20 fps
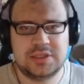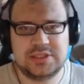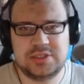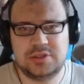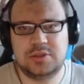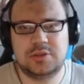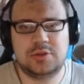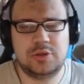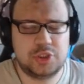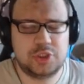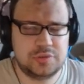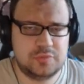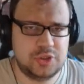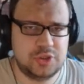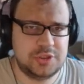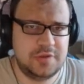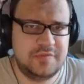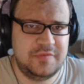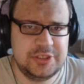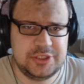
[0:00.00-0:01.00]
отсюда тоже
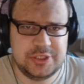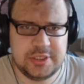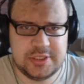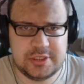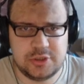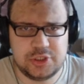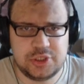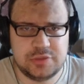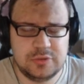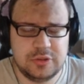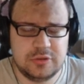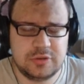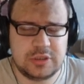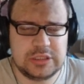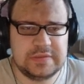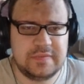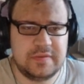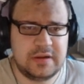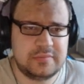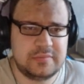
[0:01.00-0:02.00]
можно вычленить очень много
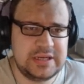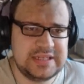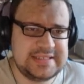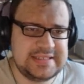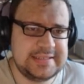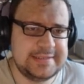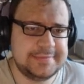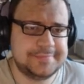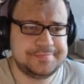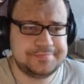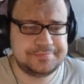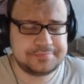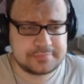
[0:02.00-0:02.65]
информации